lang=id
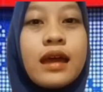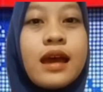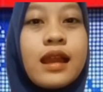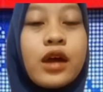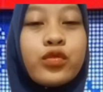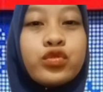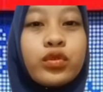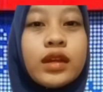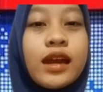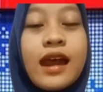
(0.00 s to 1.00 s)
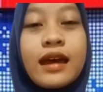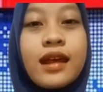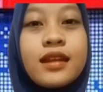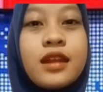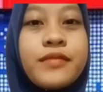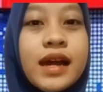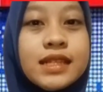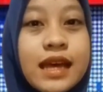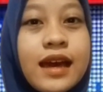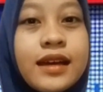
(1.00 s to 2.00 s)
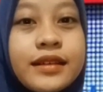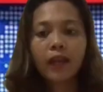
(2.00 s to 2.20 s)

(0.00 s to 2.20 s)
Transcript: adalah untuk negara dan bangsa.